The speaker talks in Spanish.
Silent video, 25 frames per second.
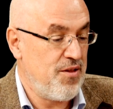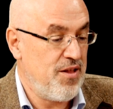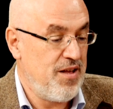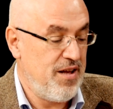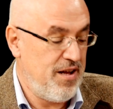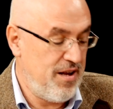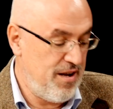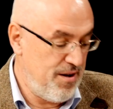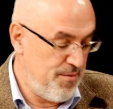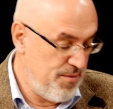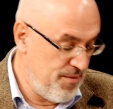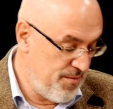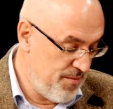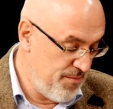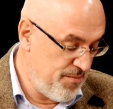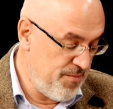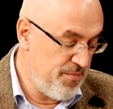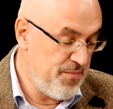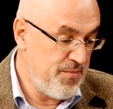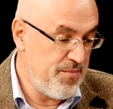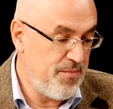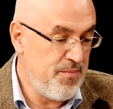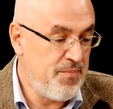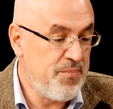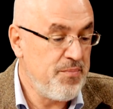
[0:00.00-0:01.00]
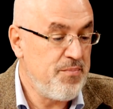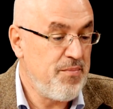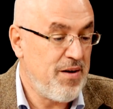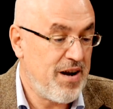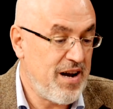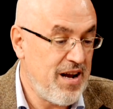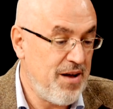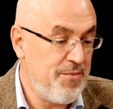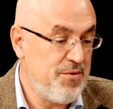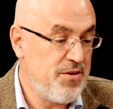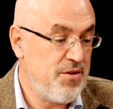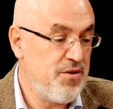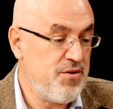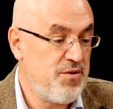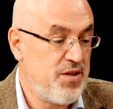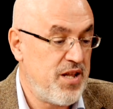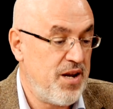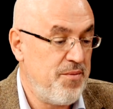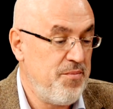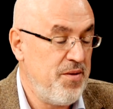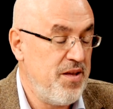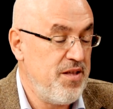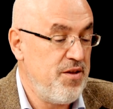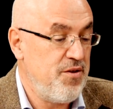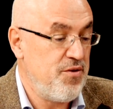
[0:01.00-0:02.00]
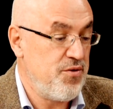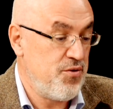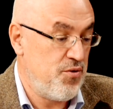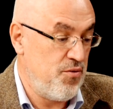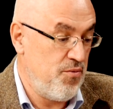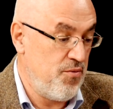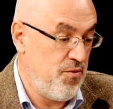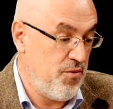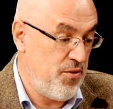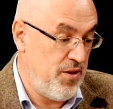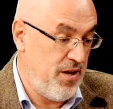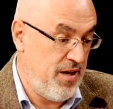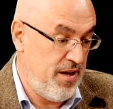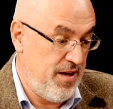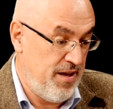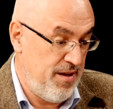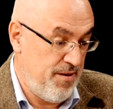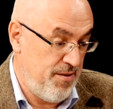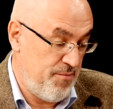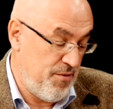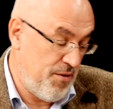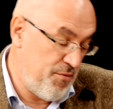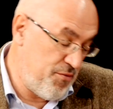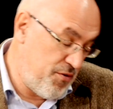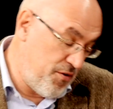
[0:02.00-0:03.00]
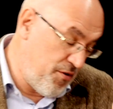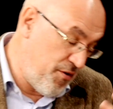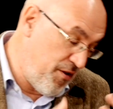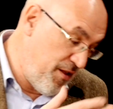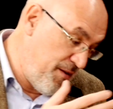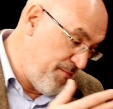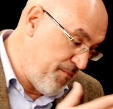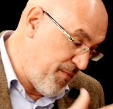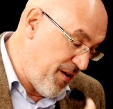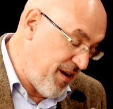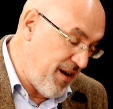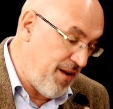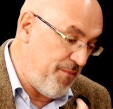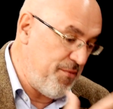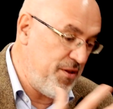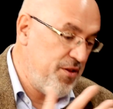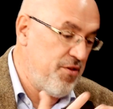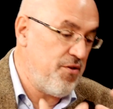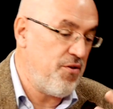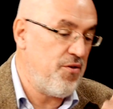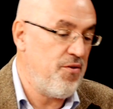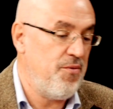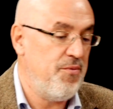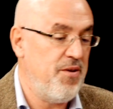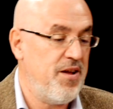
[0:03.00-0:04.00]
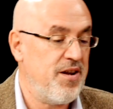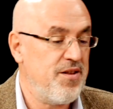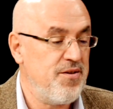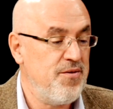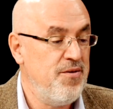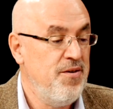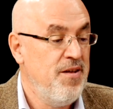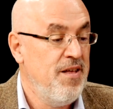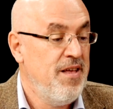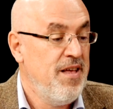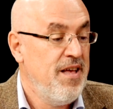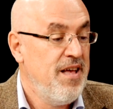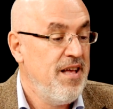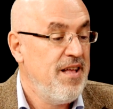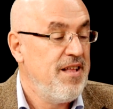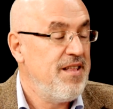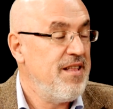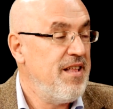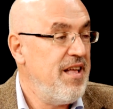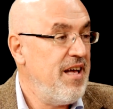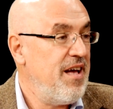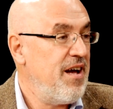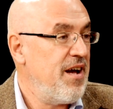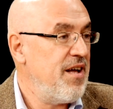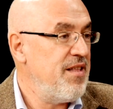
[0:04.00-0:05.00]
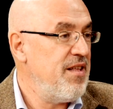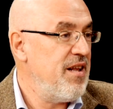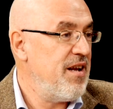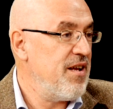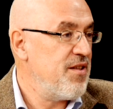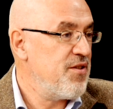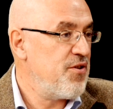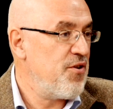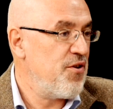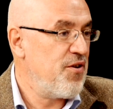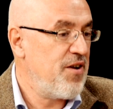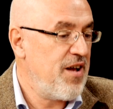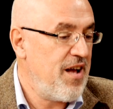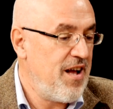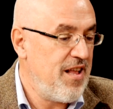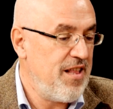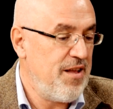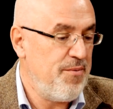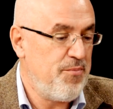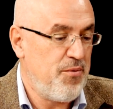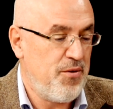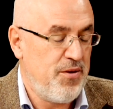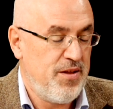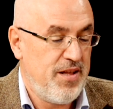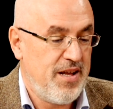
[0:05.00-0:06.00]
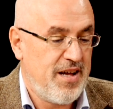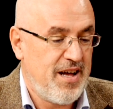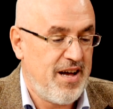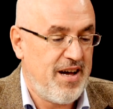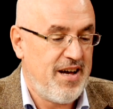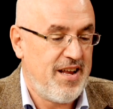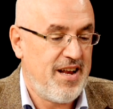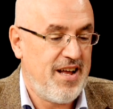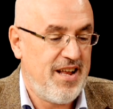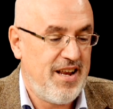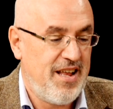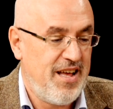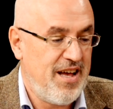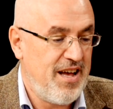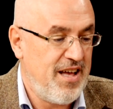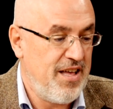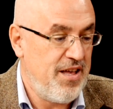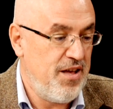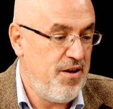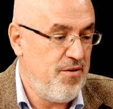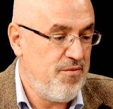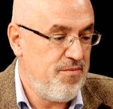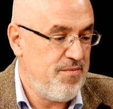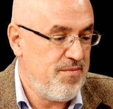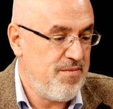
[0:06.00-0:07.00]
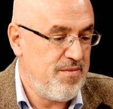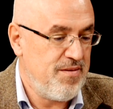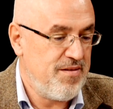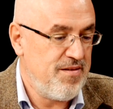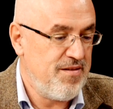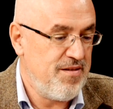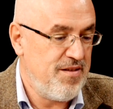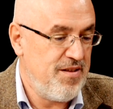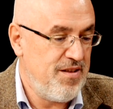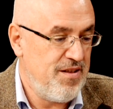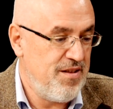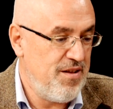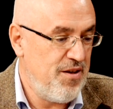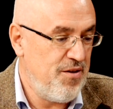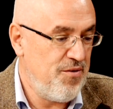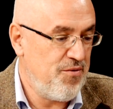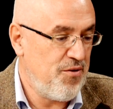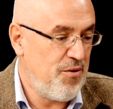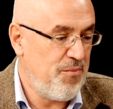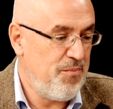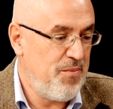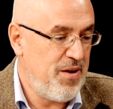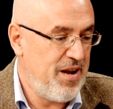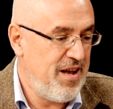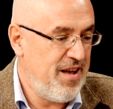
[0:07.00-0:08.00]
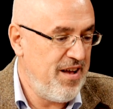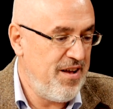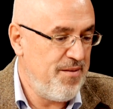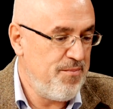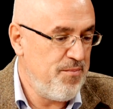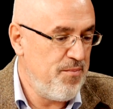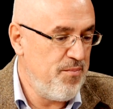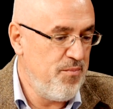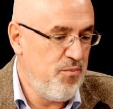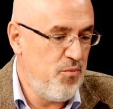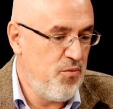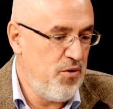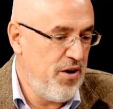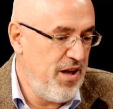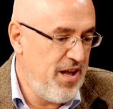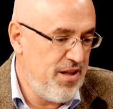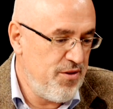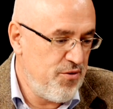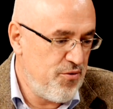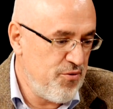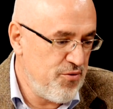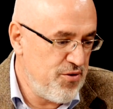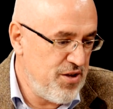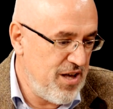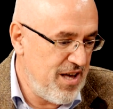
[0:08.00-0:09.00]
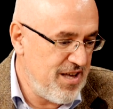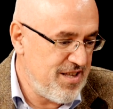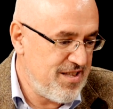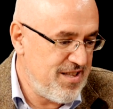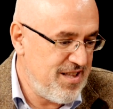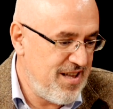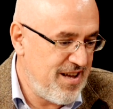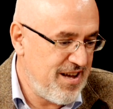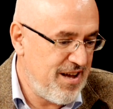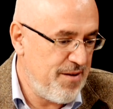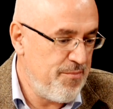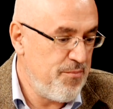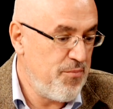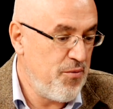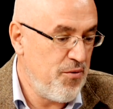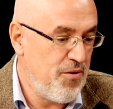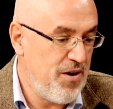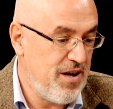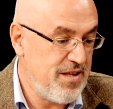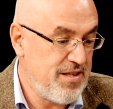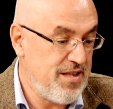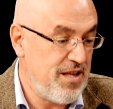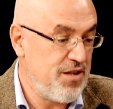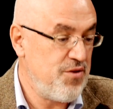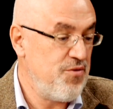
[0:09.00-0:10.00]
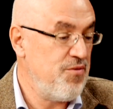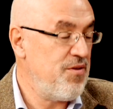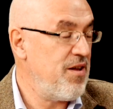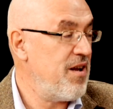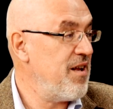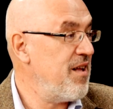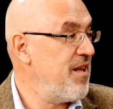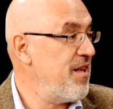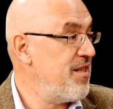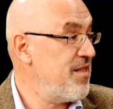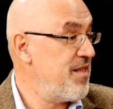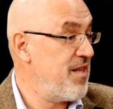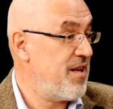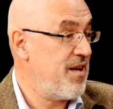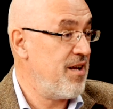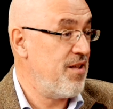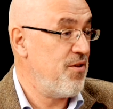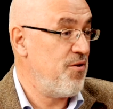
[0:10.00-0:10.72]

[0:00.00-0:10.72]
del Parlamento extremeño estuvo de... Bueno, no del Parlamento, del Gobierno, de director general de Política Agraria y un, hombre muy entusiasta que empuja... Esta su tercera